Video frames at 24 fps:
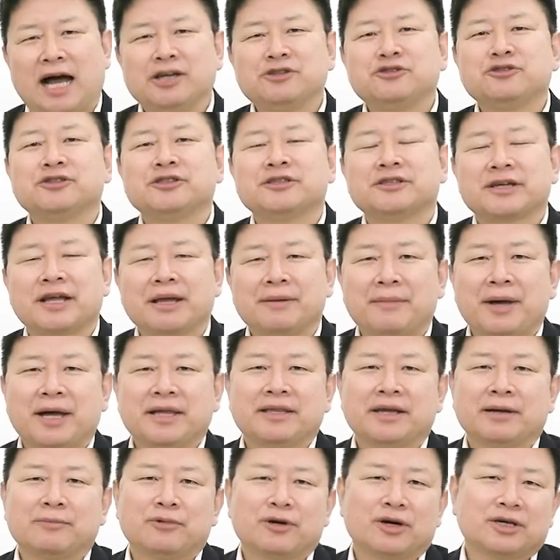아주 그렇게
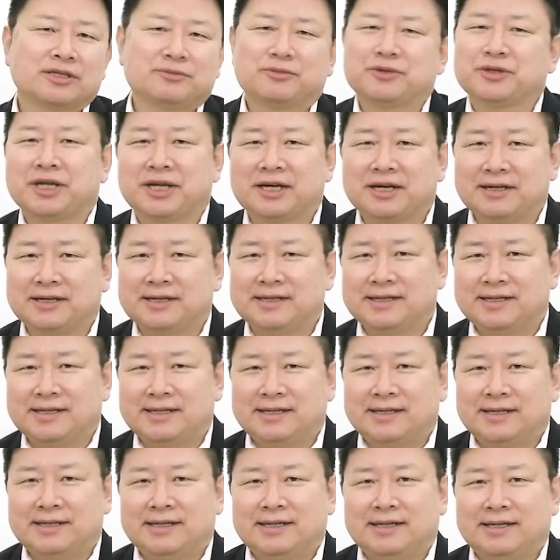많이 행복하지 못한가?
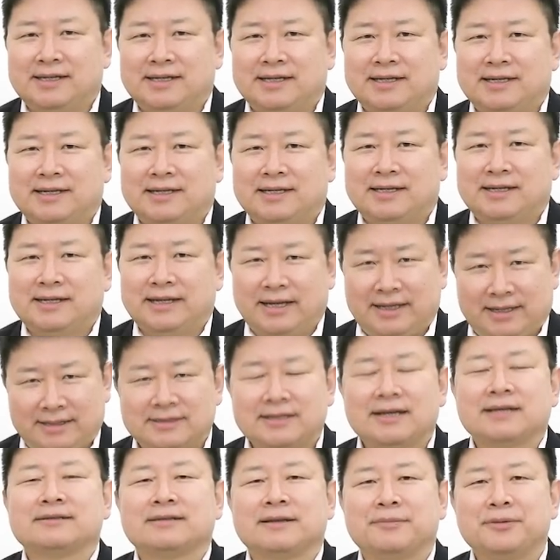예,
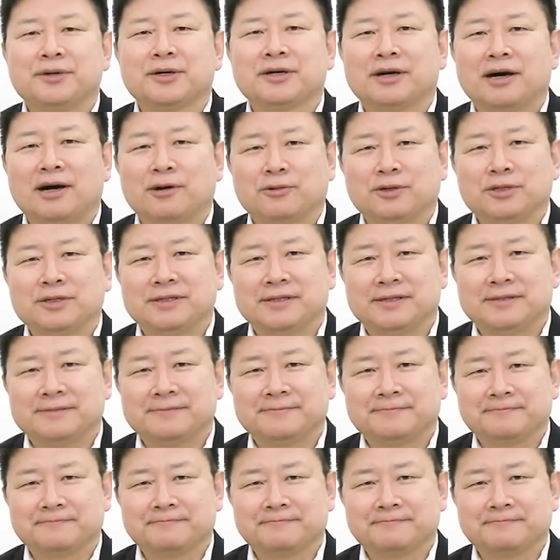상대평가하고 있다.